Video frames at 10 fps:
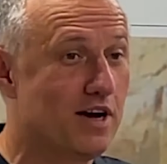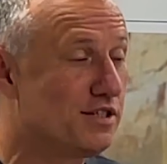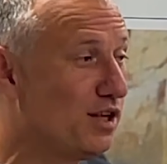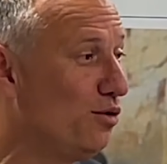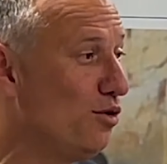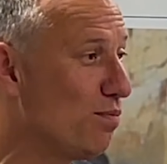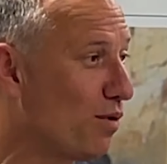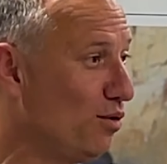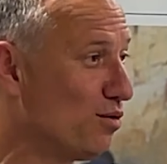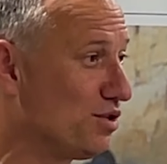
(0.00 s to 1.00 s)
а остальное
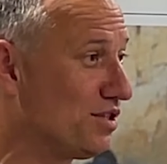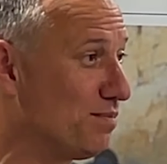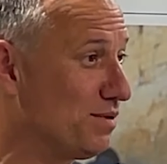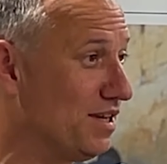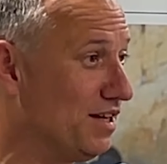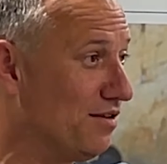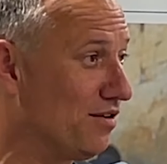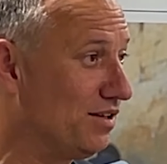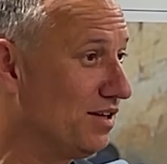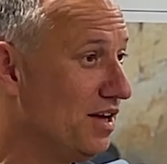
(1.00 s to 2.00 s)
приложится, Писание
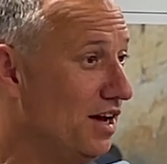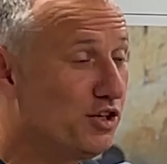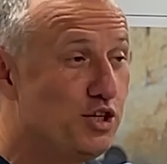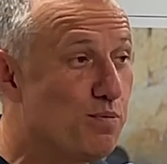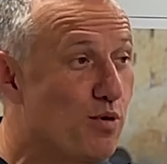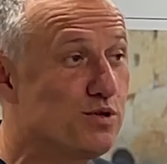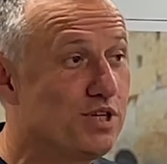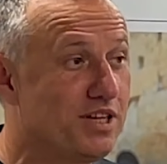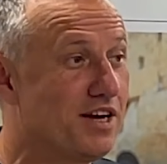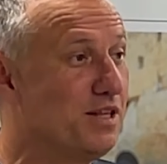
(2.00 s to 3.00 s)
говорит. Даже не
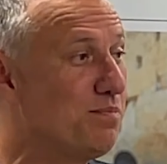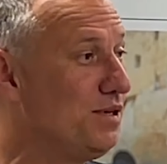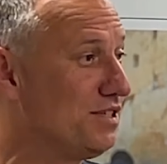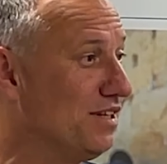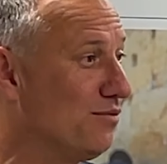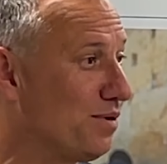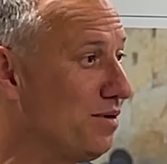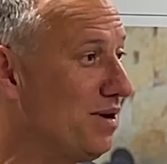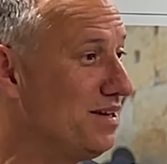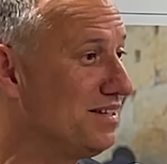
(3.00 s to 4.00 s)
просто так написано,
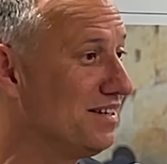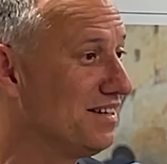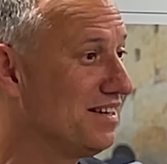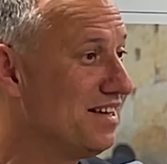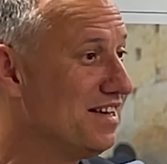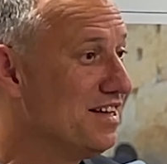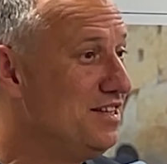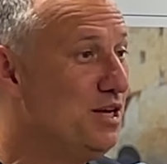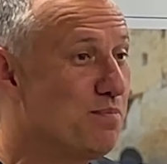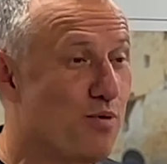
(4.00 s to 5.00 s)
понимаете?
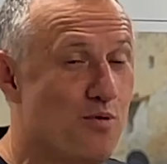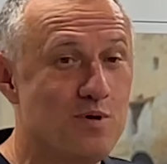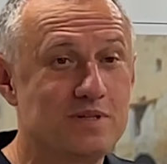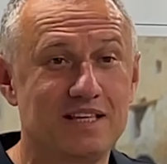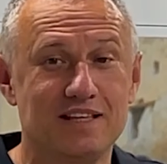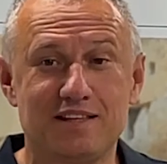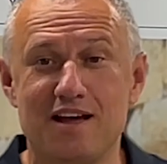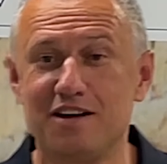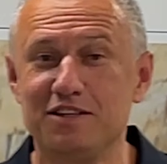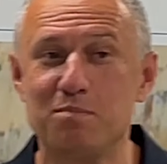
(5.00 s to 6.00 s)
Не просто
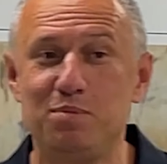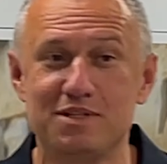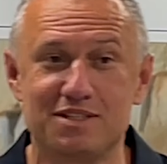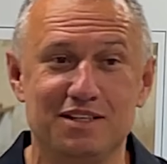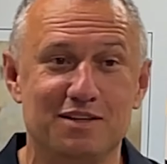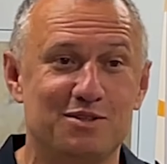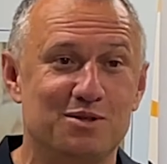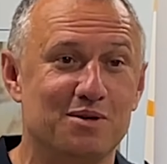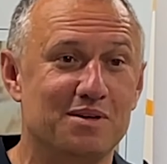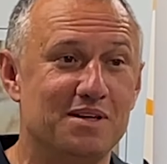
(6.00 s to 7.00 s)
так написано это
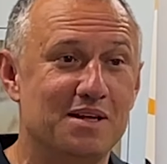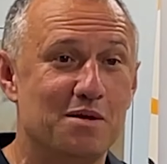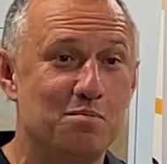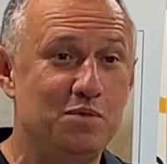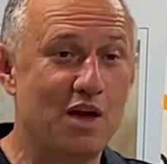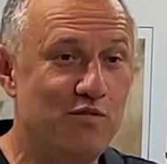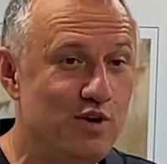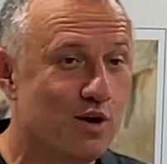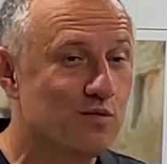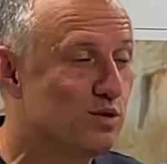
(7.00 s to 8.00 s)
все. Я
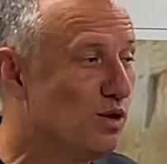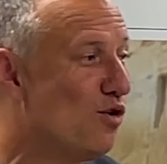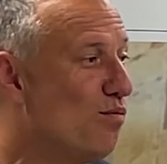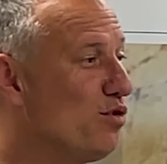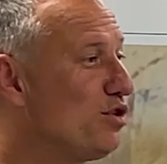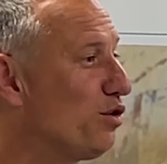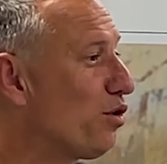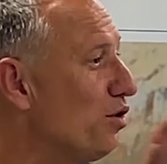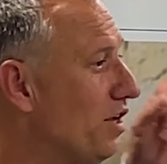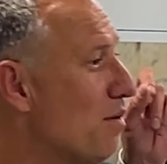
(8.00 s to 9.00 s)
верю в Слово Божье,
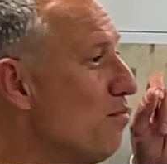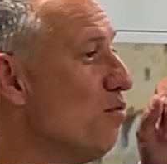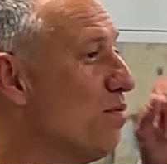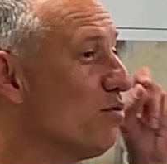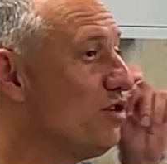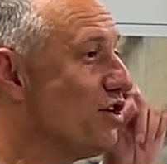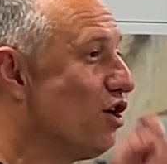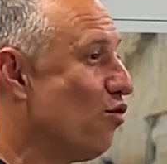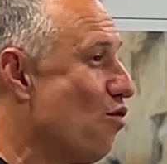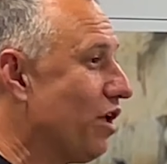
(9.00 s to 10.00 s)
которое, когда мы будем помышлять
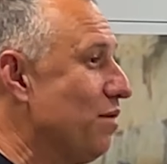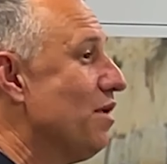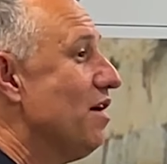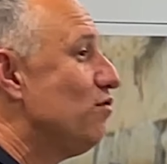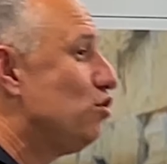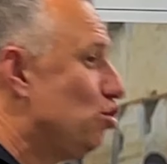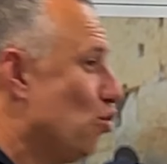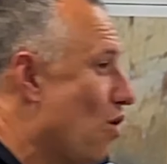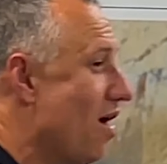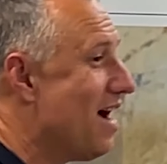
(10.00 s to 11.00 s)
о горнем,
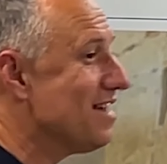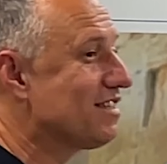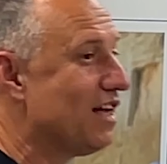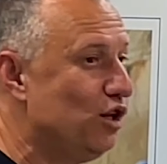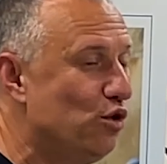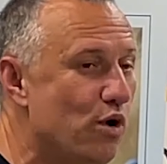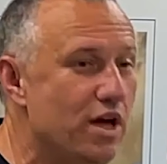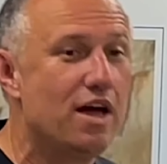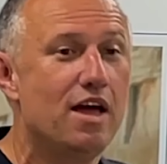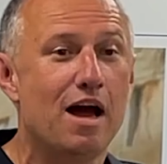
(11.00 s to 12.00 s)
все
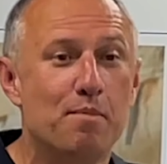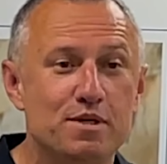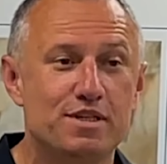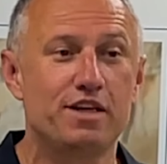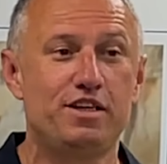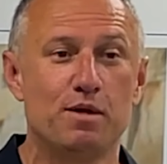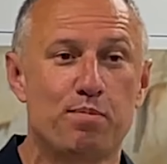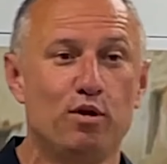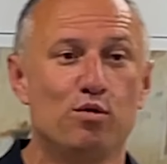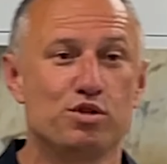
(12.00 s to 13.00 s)
остальное обязательно
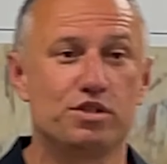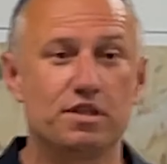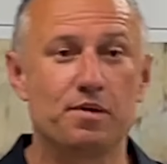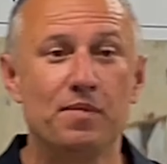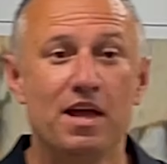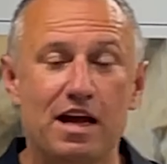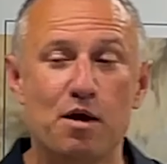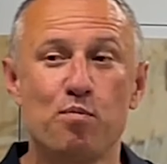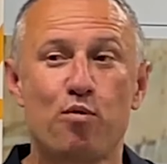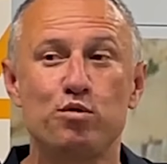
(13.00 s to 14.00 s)
приложится.
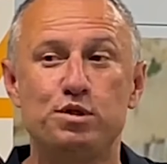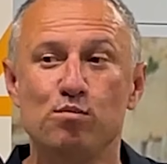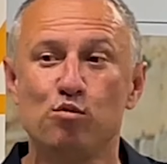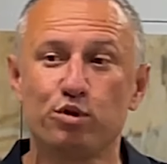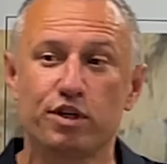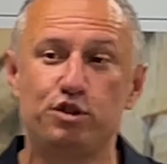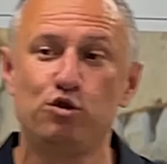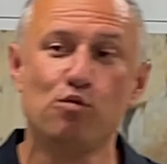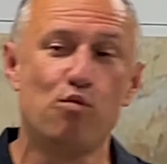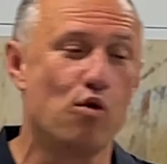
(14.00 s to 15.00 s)
Когда мы просим
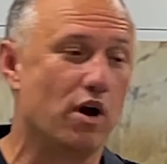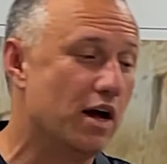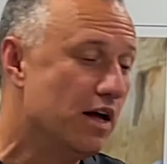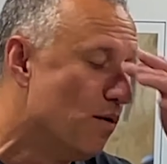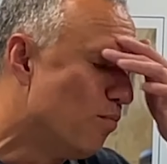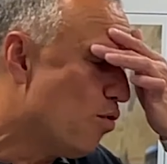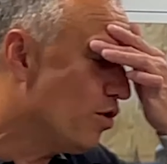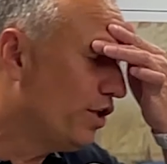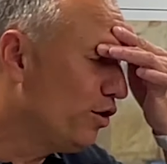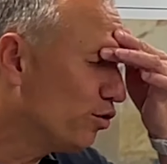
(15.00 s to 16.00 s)
мудрости у Бога,
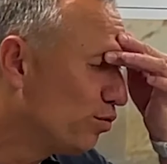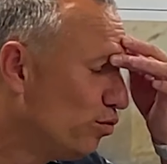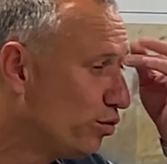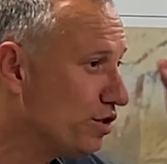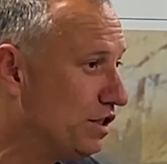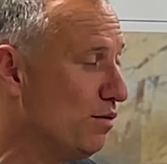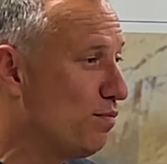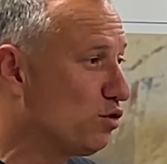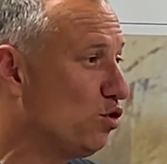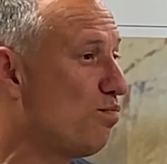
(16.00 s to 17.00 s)
Бог дает мудрость, и мы
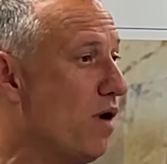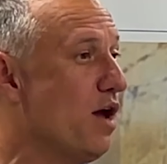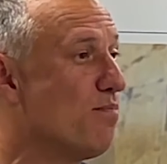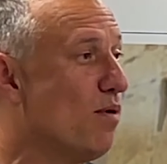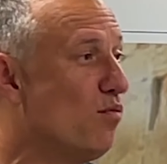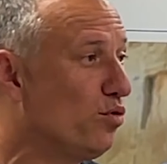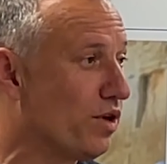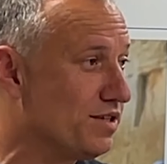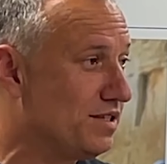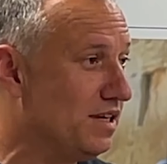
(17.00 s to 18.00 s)
поступаем по
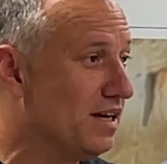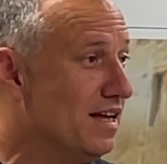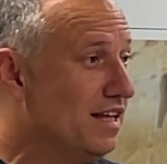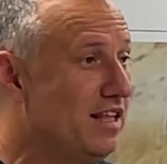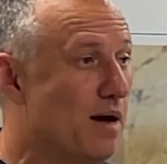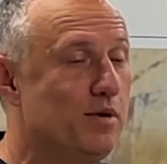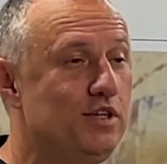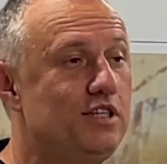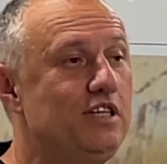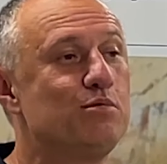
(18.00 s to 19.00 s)
мудрости. Да, мы
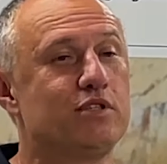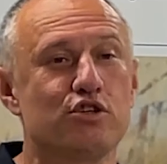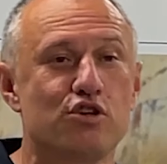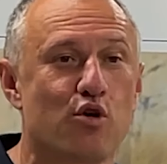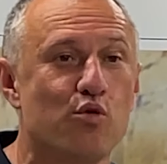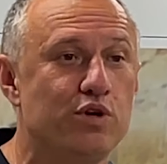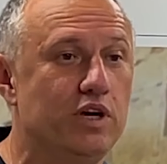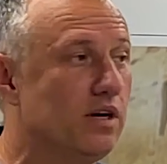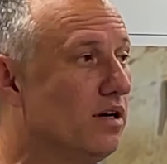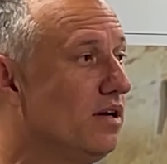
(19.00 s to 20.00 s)
не сидим сложа
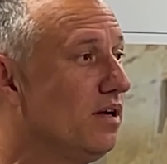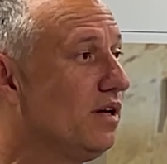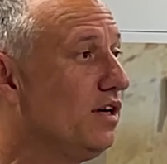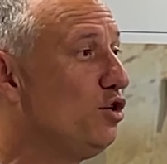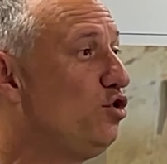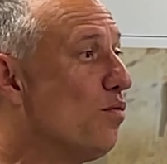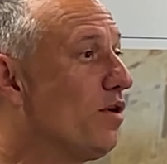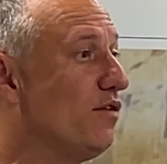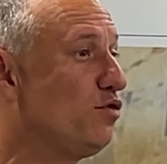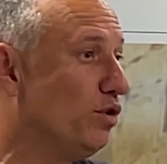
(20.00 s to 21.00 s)
руки и ждем,
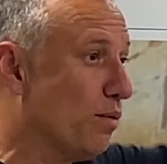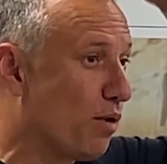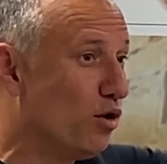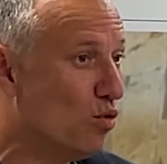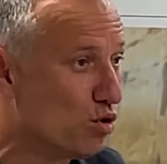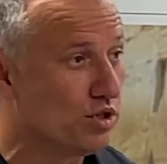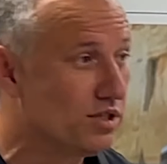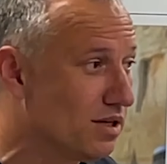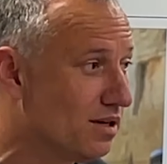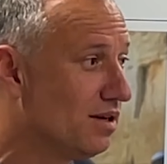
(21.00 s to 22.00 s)
когда все это
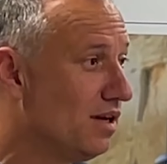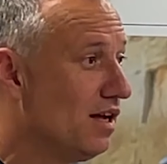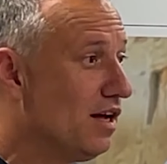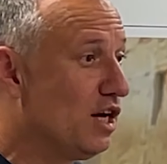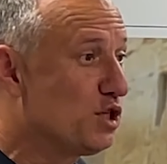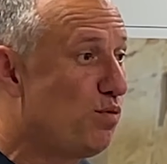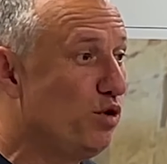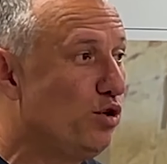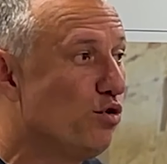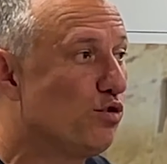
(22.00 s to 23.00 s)
приложится.
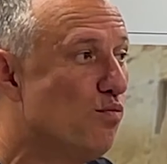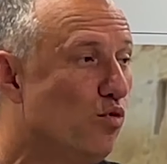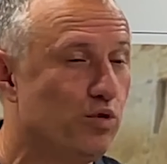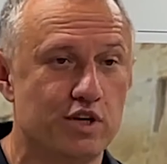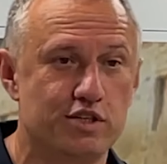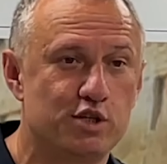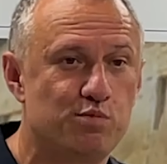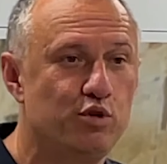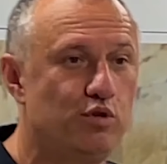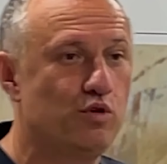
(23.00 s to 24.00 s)
Господь дает мудрость,
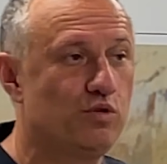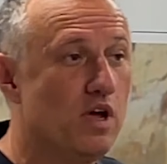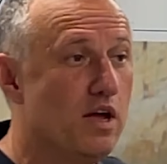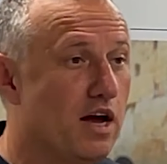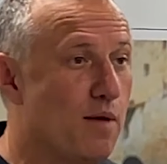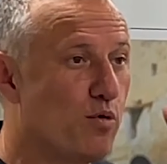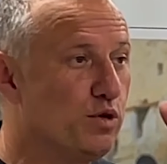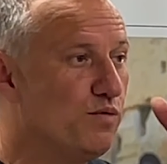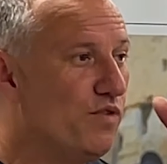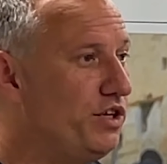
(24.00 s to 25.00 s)
Господь дает, когда
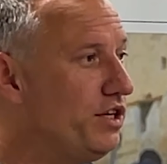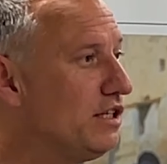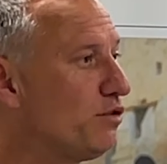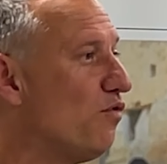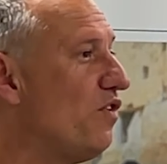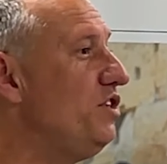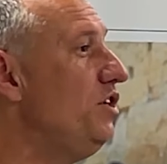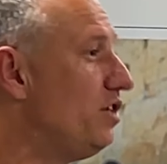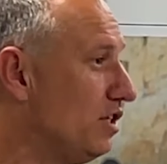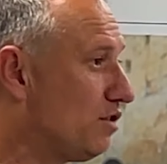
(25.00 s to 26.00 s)
просим водительство,
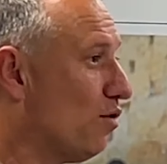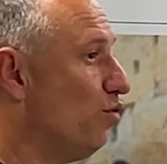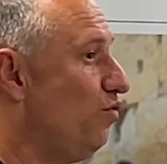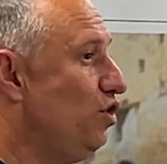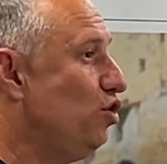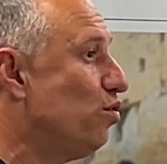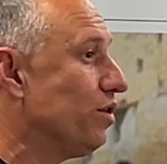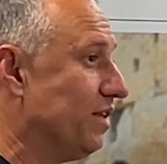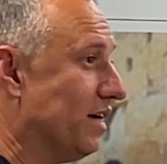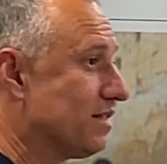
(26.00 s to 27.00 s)
водительство, Он
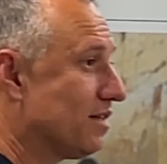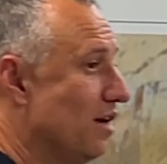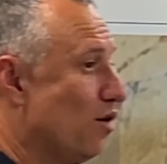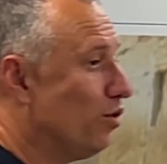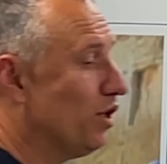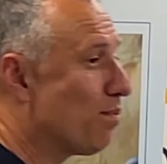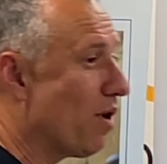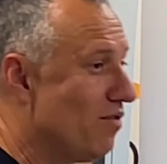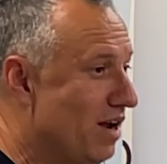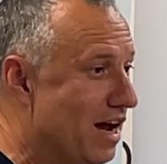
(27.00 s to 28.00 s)
ведет нас – он
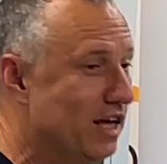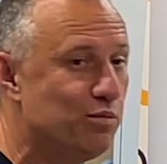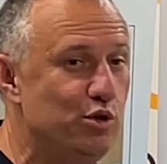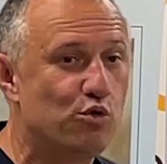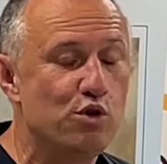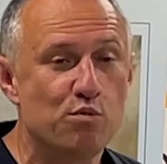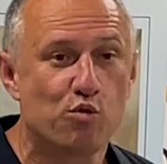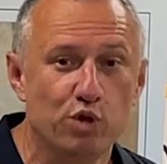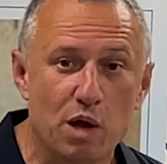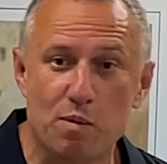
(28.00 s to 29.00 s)
направляет, мы не ходим
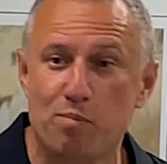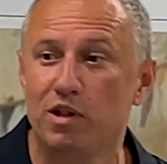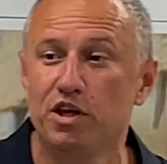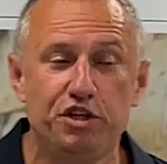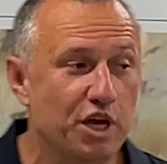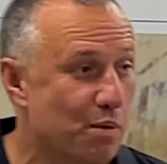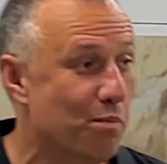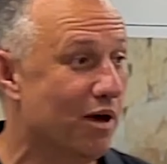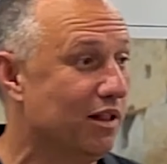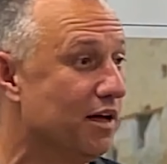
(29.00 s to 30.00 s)
куда попало и где
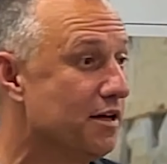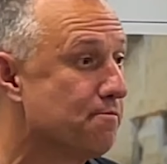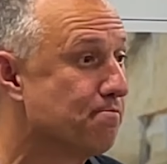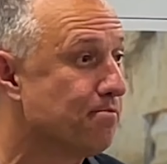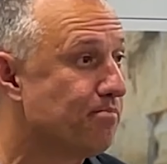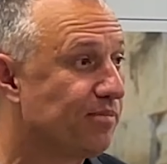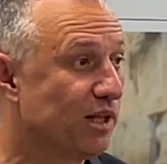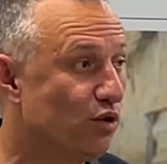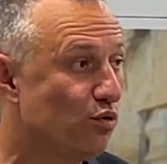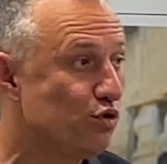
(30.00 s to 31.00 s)
попало.
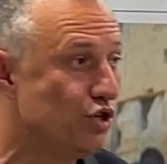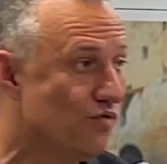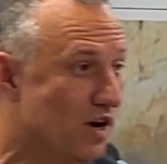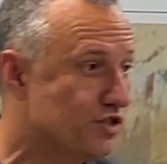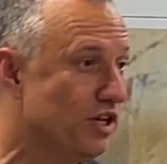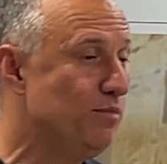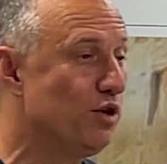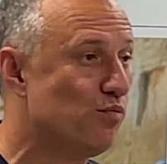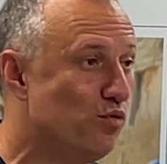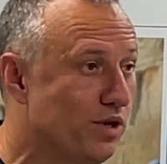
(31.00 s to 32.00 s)
Это очень важно
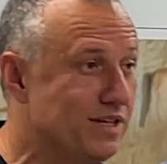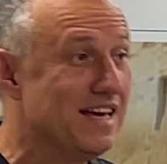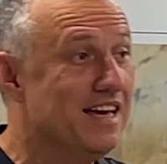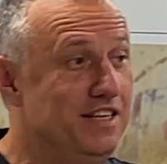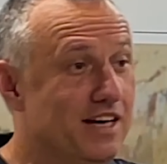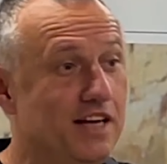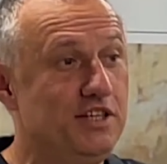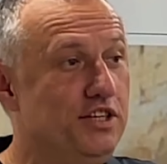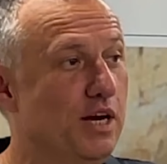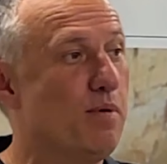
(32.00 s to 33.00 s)
иметь мудрость, не
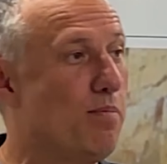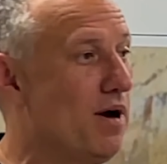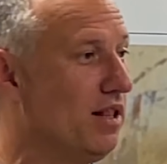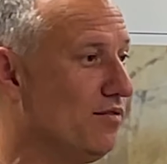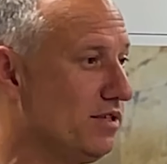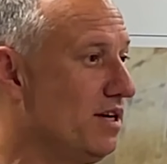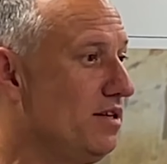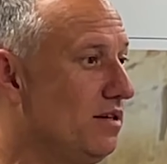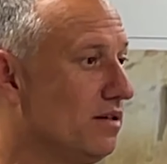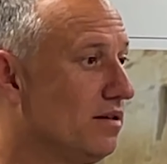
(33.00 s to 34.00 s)
ходить где попало, вы
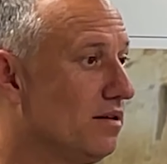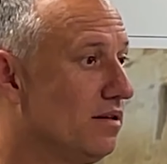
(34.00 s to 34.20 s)
знаете.